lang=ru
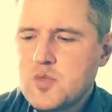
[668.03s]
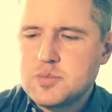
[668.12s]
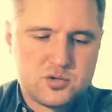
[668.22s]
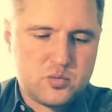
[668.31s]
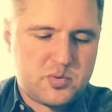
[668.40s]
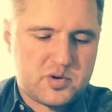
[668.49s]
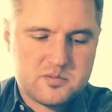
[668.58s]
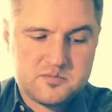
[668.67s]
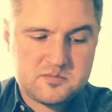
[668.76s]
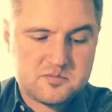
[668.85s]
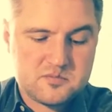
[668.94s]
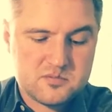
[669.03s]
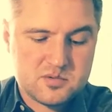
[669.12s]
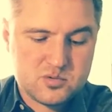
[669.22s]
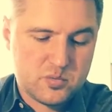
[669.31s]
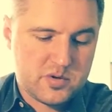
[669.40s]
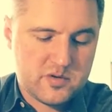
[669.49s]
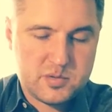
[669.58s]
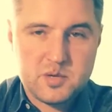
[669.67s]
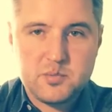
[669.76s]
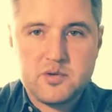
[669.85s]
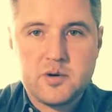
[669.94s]
Супер, супер
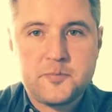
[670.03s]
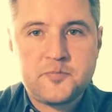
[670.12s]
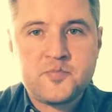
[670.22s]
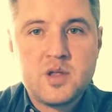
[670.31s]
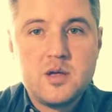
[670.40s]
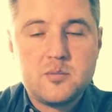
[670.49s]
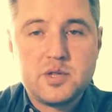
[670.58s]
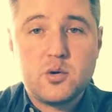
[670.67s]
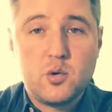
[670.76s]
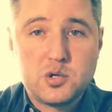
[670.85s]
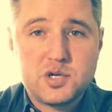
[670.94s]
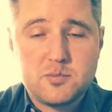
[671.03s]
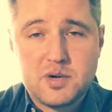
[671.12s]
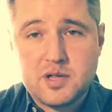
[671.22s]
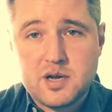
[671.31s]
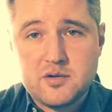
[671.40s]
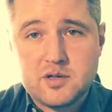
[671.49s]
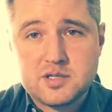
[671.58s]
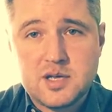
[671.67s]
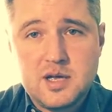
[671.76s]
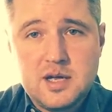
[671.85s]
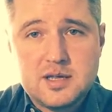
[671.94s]
вообще пиво. Мне очень
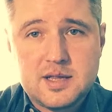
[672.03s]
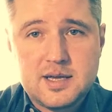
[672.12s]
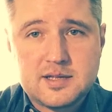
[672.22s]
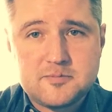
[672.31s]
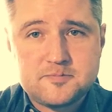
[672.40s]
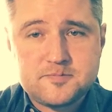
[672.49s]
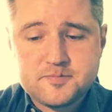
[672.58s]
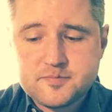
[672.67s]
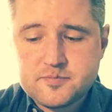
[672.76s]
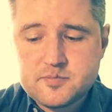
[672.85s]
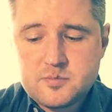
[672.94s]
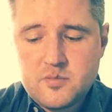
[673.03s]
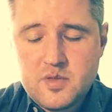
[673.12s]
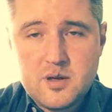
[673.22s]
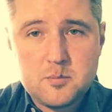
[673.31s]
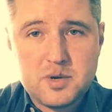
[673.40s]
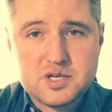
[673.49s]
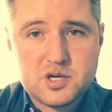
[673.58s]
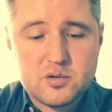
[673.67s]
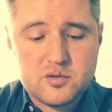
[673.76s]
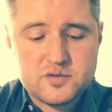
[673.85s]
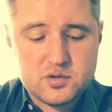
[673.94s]
понравилось. На этом,
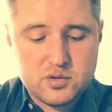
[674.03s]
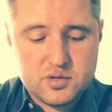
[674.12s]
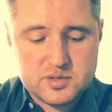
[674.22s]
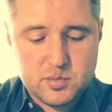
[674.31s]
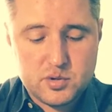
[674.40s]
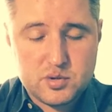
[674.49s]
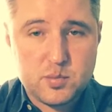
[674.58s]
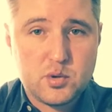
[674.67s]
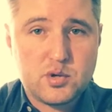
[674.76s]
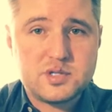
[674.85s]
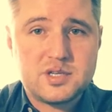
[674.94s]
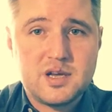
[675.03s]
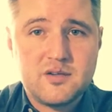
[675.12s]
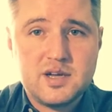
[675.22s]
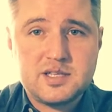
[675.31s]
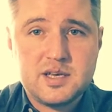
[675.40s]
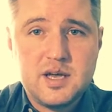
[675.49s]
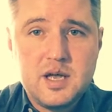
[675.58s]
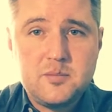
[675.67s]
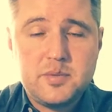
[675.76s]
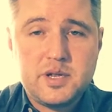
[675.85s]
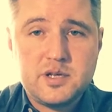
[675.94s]
пожалуй, все с Блонд Блонди. Давайте
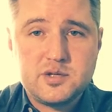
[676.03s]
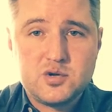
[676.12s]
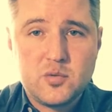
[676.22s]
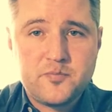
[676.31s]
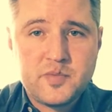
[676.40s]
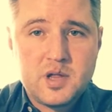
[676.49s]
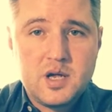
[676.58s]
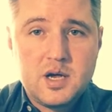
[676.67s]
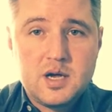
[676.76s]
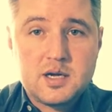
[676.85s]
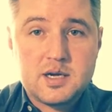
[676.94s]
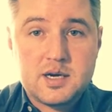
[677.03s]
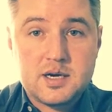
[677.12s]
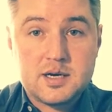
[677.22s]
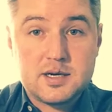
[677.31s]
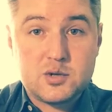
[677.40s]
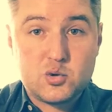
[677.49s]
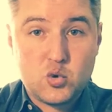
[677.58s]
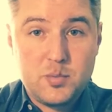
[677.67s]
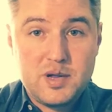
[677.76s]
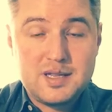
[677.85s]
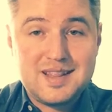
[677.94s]
перейдем к
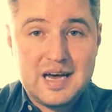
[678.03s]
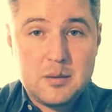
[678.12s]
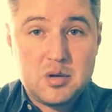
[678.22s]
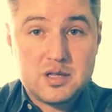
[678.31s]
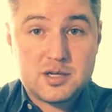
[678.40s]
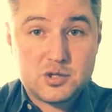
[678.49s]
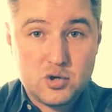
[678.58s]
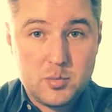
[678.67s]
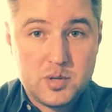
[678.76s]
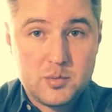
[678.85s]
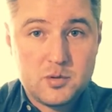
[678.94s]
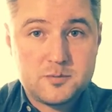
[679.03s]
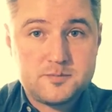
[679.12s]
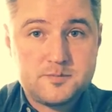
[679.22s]
Дубель Дабл, к темному.